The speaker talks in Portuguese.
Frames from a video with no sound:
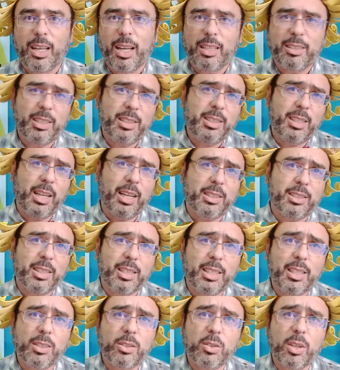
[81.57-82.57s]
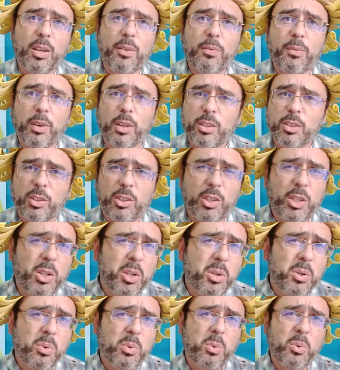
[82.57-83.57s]
A gente acha que isso é
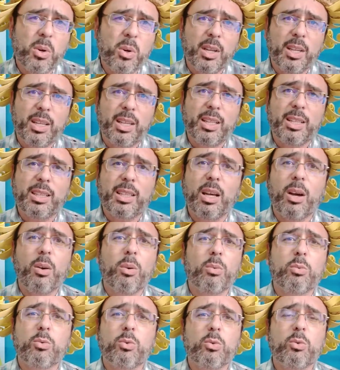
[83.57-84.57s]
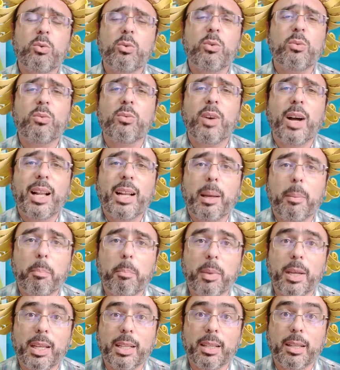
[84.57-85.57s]
infantil, então, tudo não vale a
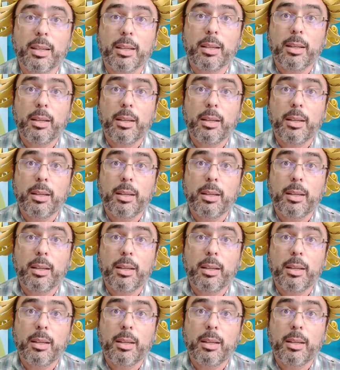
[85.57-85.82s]
pena.